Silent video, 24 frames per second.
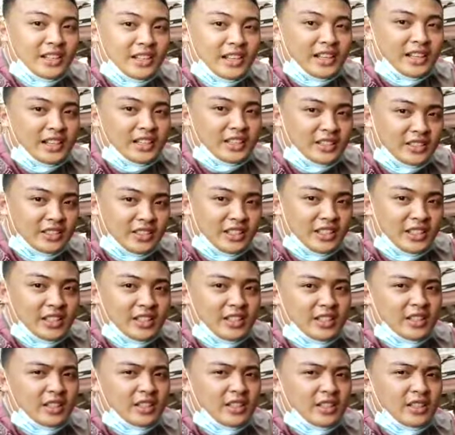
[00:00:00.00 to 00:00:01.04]
dari
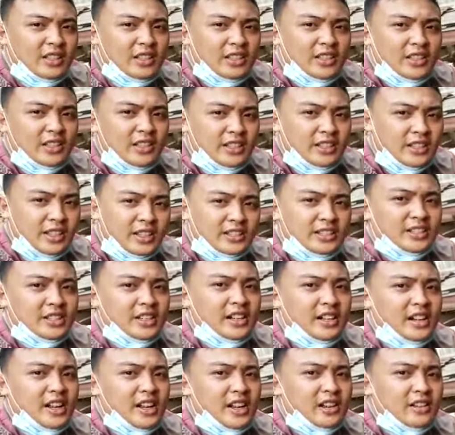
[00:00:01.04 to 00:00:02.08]
kecil hingga
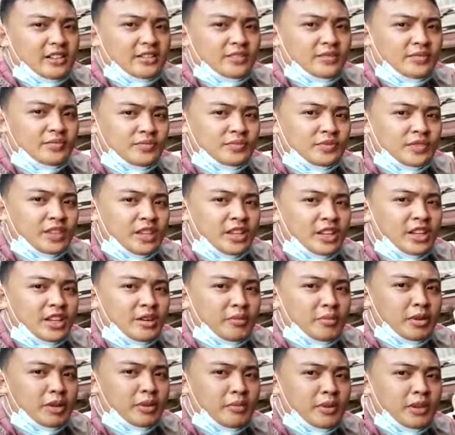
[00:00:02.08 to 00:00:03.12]
sekarang
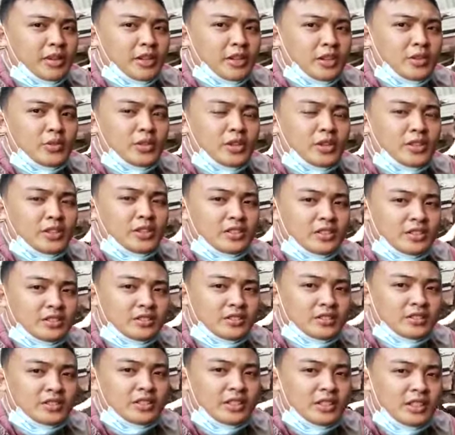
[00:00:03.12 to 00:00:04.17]
kanyang bebek ini unik
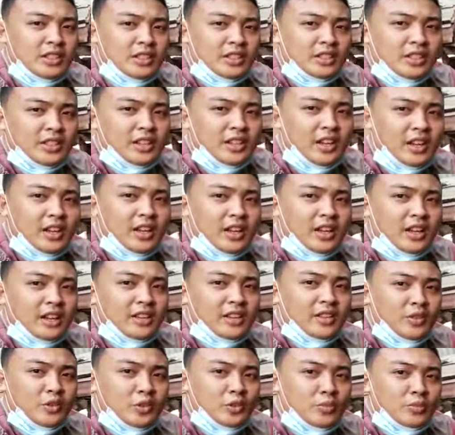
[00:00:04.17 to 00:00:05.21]
ya
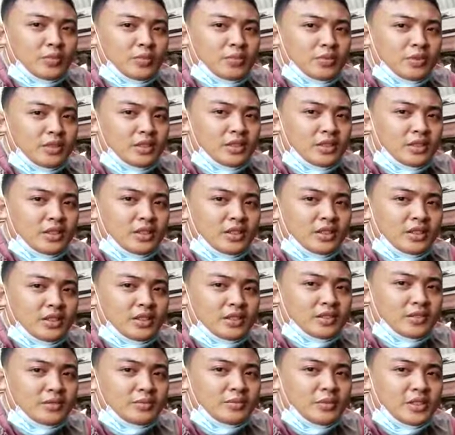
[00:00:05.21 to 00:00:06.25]
hidup uh,
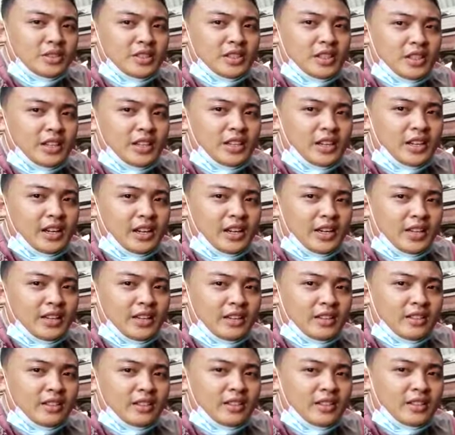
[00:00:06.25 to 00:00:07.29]
bisa di
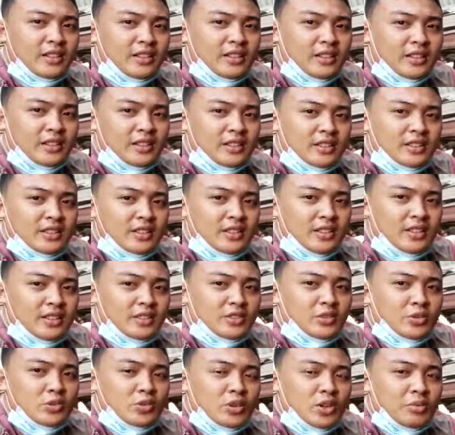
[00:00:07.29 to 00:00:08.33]
air
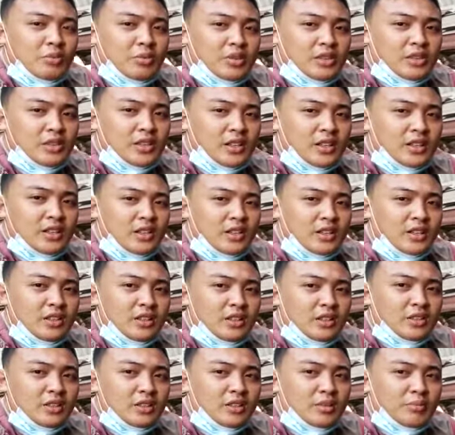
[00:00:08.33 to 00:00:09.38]
dan juga bisa di
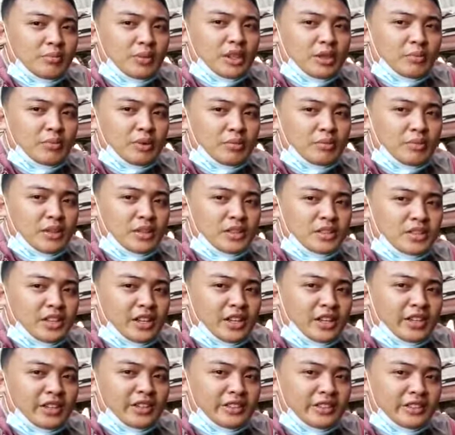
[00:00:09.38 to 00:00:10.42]
tempat-tempat
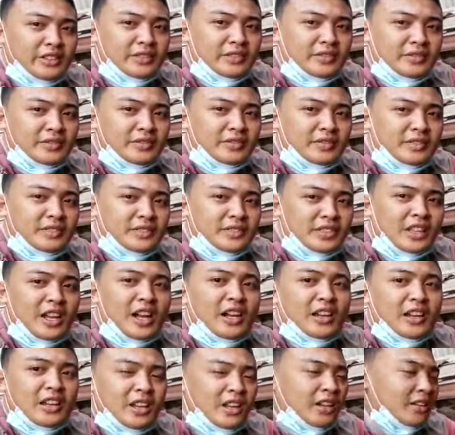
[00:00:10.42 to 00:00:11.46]
becek
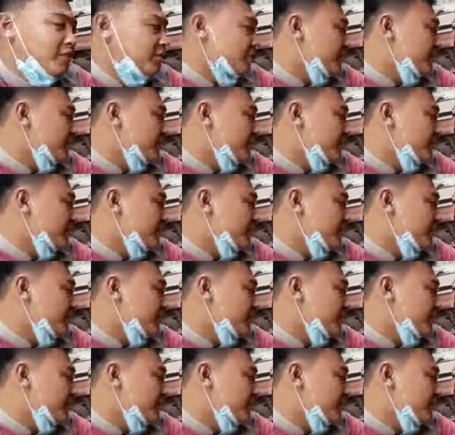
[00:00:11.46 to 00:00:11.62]
tahan lah